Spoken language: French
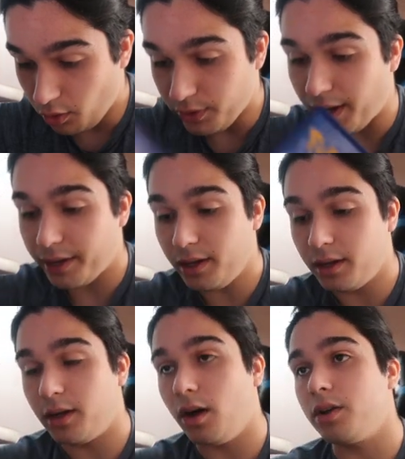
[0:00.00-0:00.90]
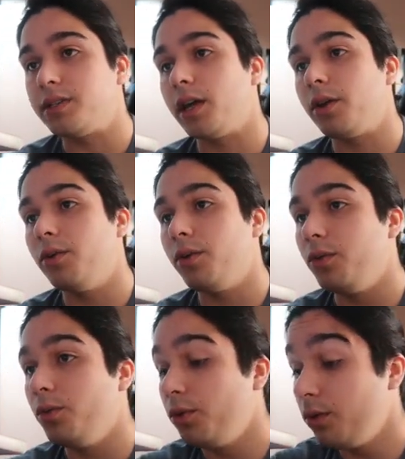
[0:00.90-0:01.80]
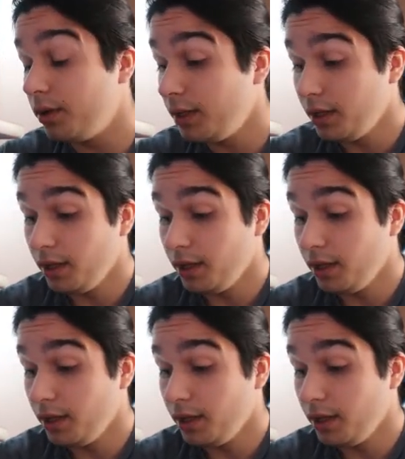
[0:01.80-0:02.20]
On a rien. Oh, sérieux, Inolo.